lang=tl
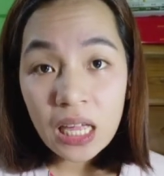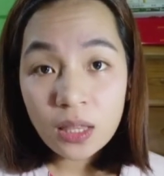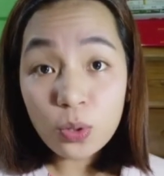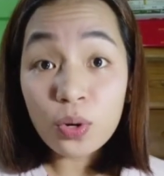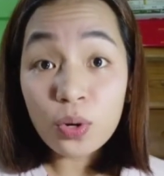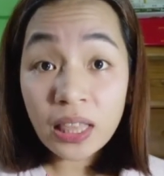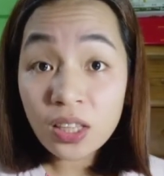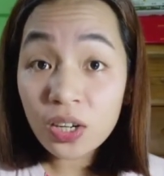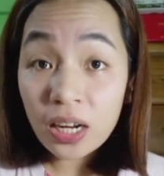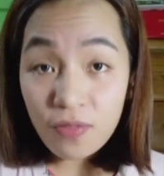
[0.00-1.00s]
to
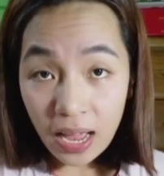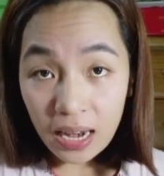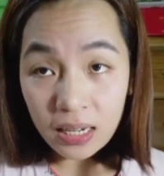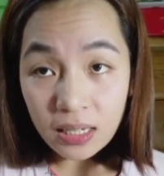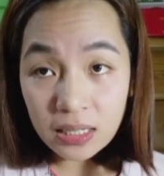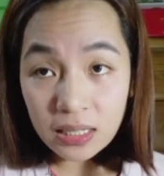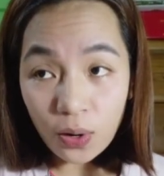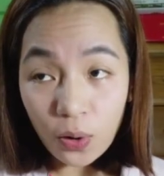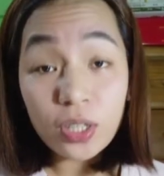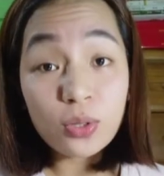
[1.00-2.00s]
render invalid
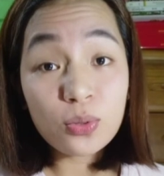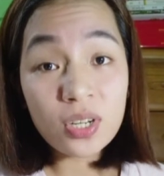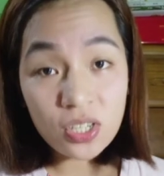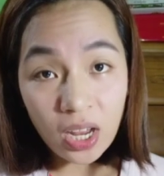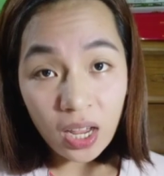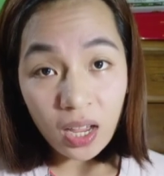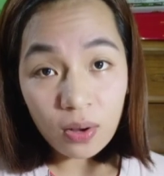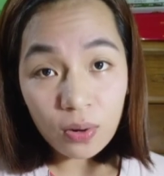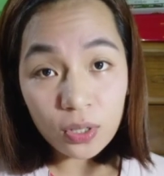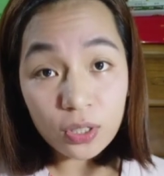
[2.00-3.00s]
or to
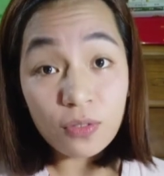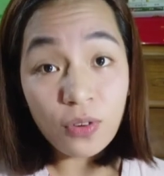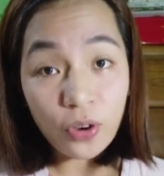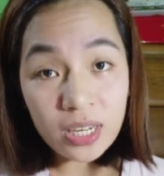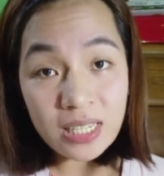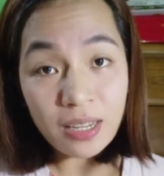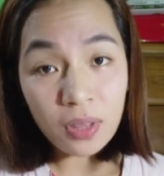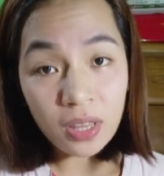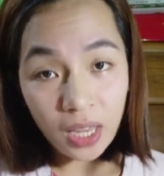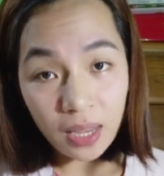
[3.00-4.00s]
reject or to void
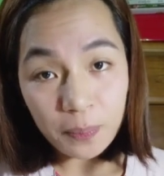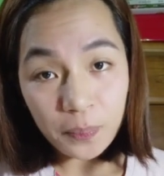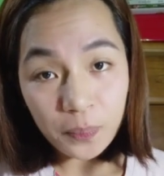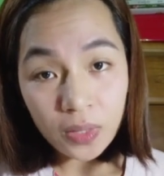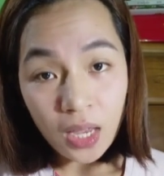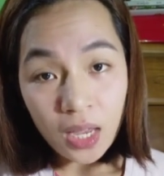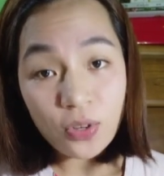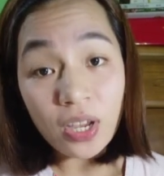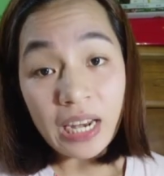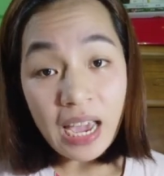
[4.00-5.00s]
something.
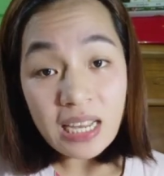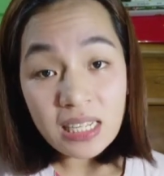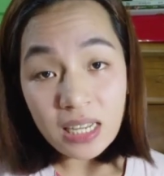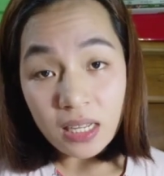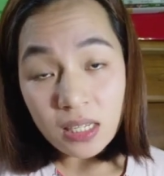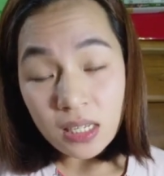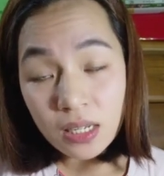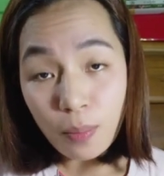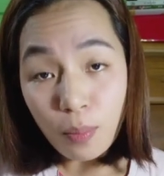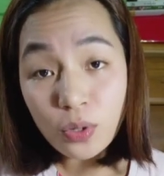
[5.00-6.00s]
So in
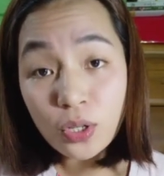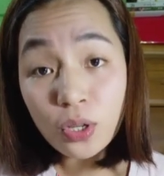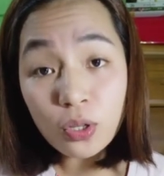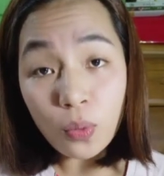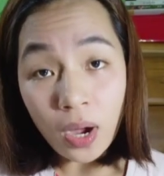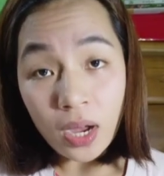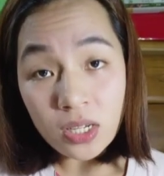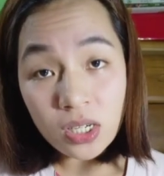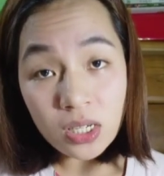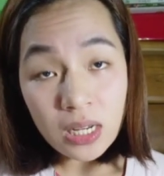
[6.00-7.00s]
essence, motion to
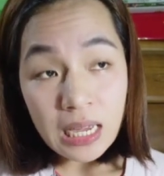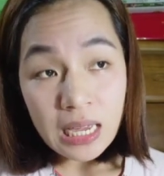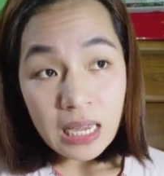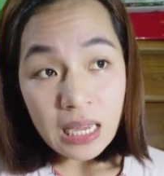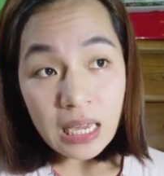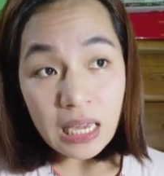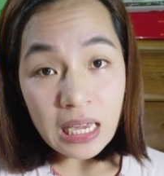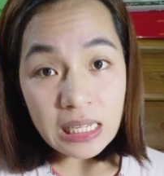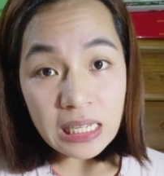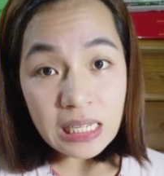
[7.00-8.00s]
quash
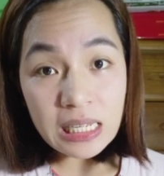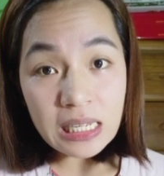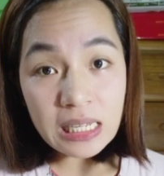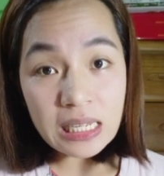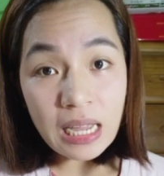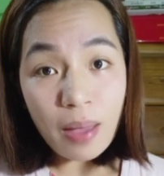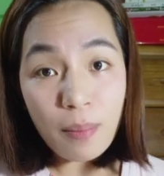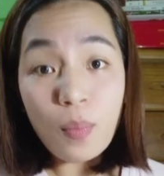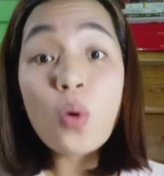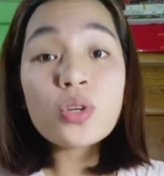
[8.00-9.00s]
is a
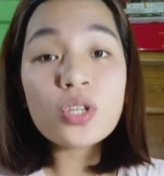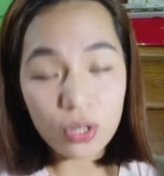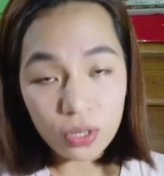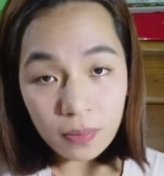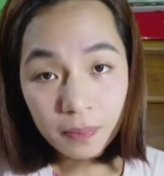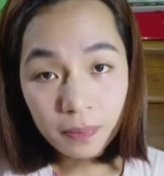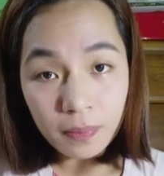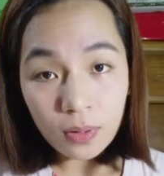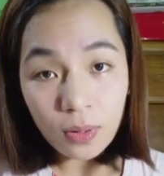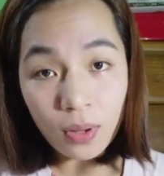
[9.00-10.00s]
motion
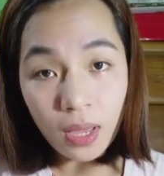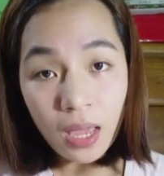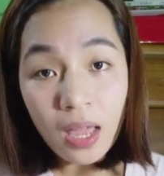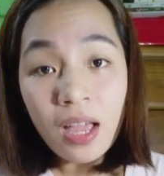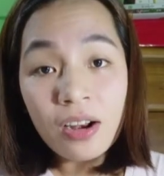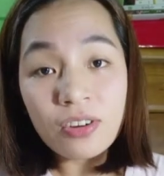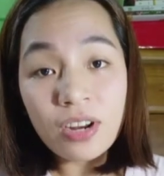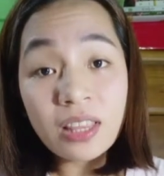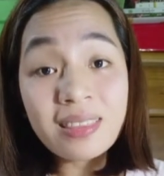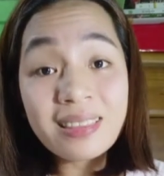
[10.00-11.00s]
okay,
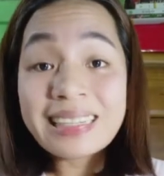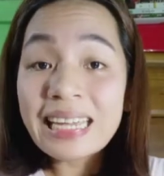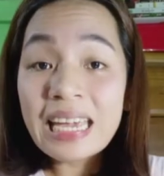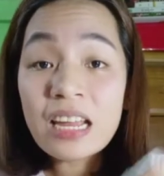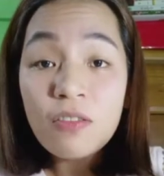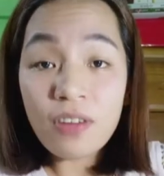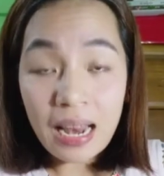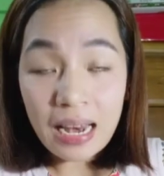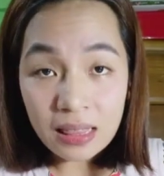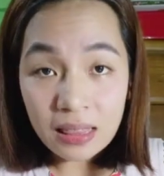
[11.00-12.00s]
rendering
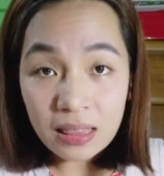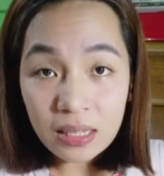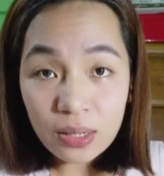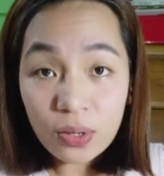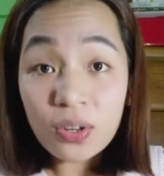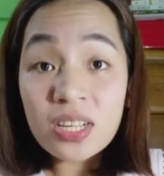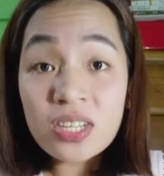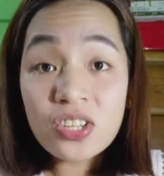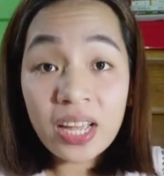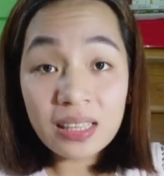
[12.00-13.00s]
invalid or
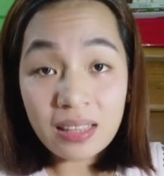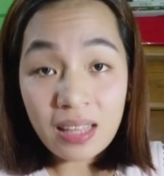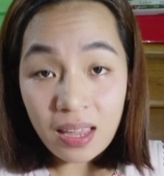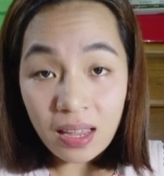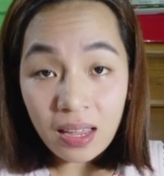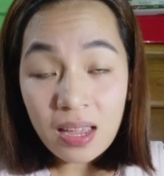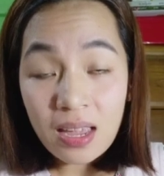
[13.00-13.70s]
rejecting